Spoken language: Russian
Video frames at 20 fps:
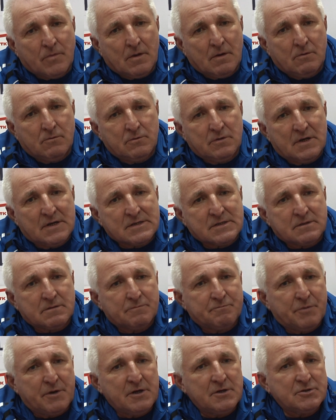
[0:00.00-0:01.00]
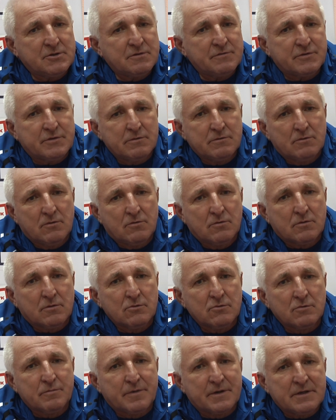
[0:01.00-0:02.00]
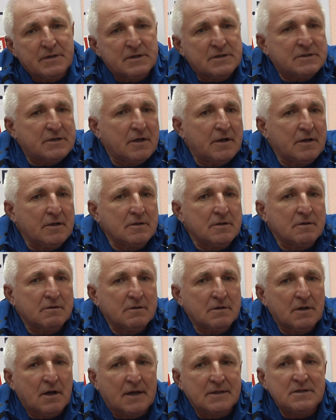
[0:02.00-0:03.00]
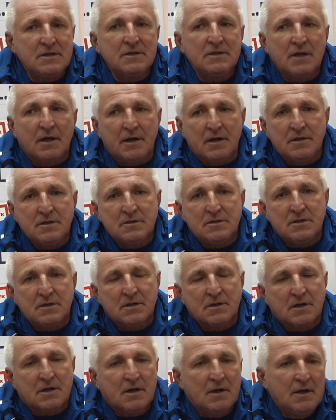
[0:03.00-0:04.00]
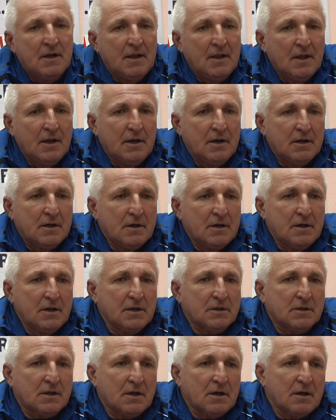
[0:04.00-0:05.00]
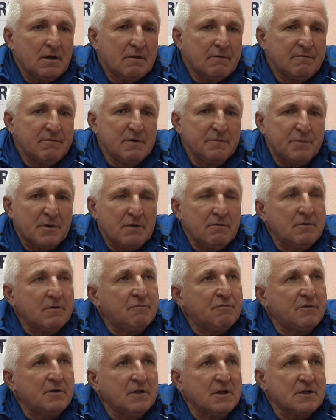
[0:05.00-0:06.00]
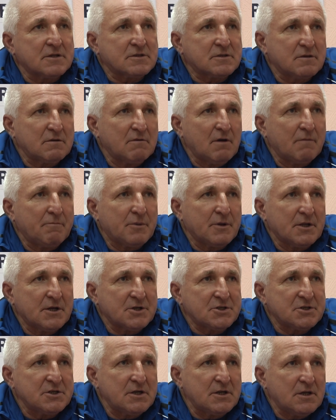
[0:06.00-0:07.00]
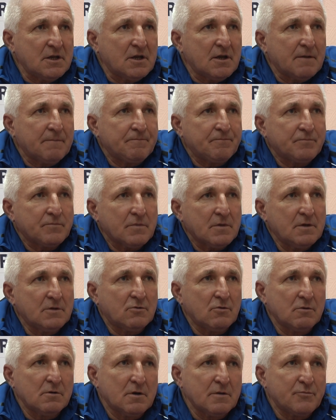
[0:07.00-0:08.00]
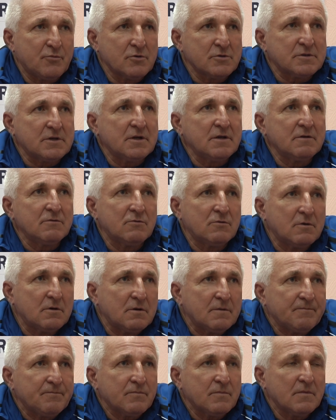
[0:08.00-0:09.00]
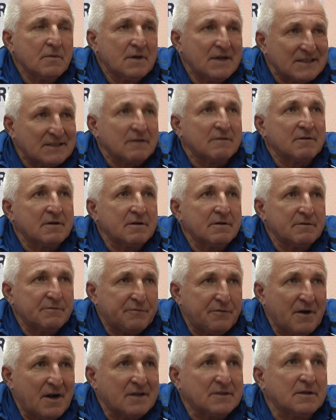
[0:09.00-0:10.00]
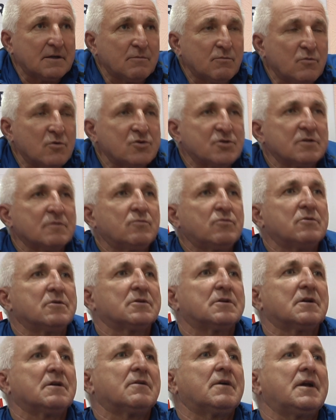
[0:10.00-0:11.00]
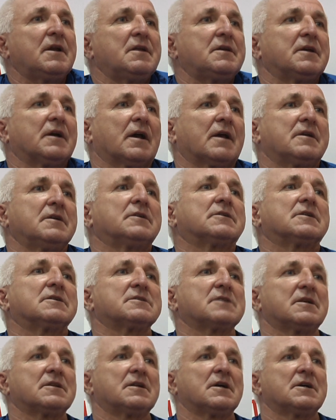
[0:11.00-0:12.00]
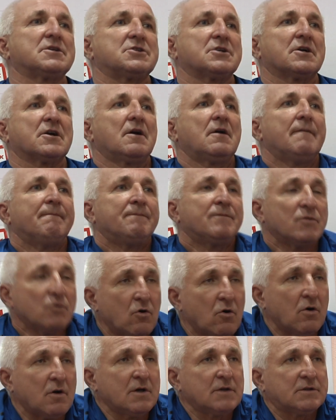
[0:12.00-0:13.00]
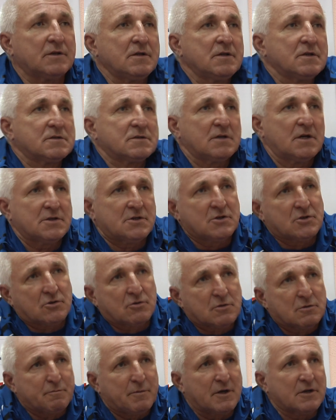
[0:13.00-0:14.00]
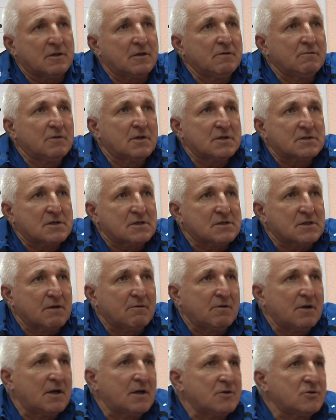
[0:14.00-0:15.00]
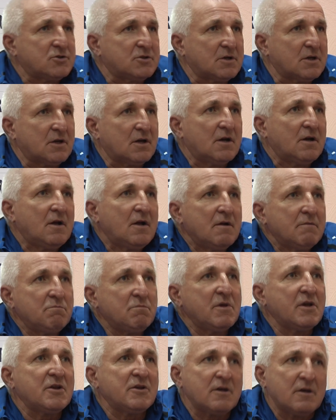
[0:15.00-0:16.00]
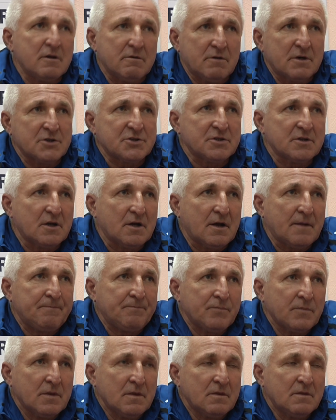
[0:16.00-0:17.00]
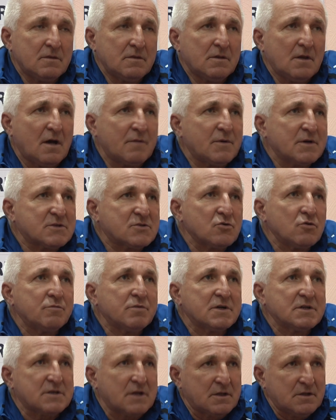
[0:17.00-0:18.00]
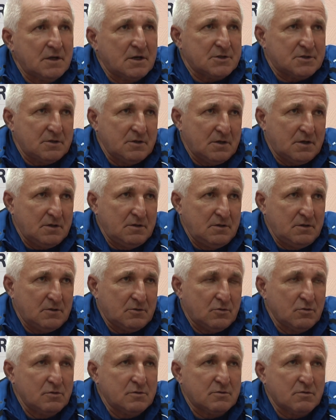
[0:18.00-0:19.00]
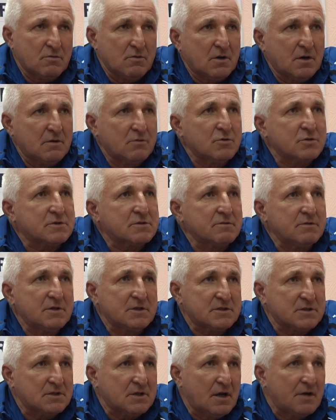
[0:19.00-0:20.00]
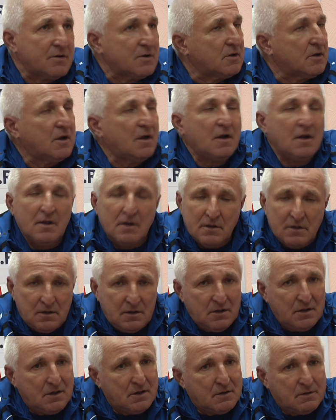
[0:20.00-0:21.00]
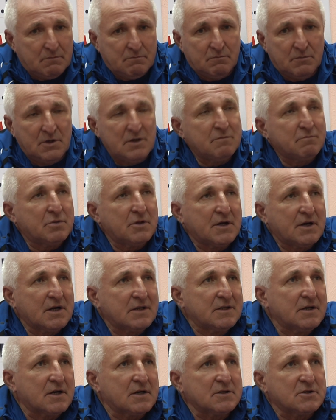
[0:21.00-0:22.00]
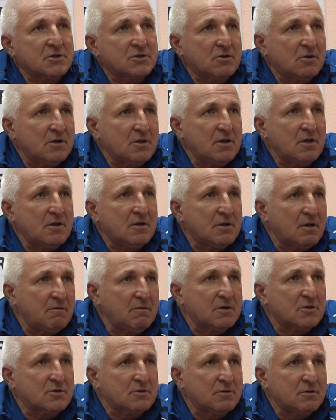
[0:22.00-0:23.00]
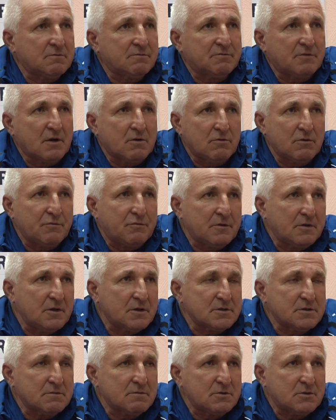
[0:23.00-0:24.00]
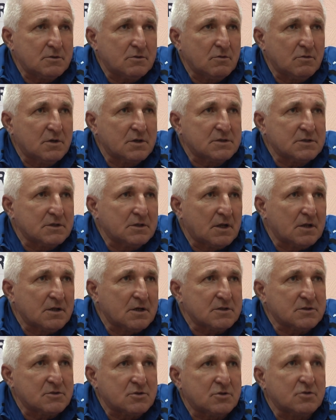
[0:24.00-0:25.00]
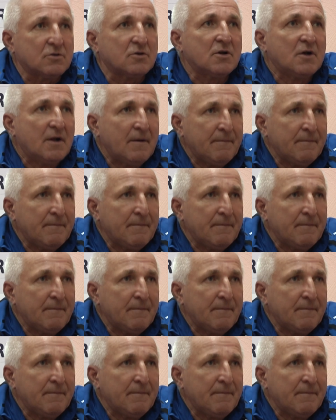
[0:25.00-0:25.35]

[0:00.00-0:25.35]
У нас прежде всего у клуба есть один ориентир – это выправить финансовое положение, и только после его этого факта можно будет говорить о каких-то задачах. Но это не значит, что спортивная составляющая менее важна. Нам особых задач никто из руководства не ставил, и мы им благодарны, что они не навешивают в такой финансовой ситуации на нас еще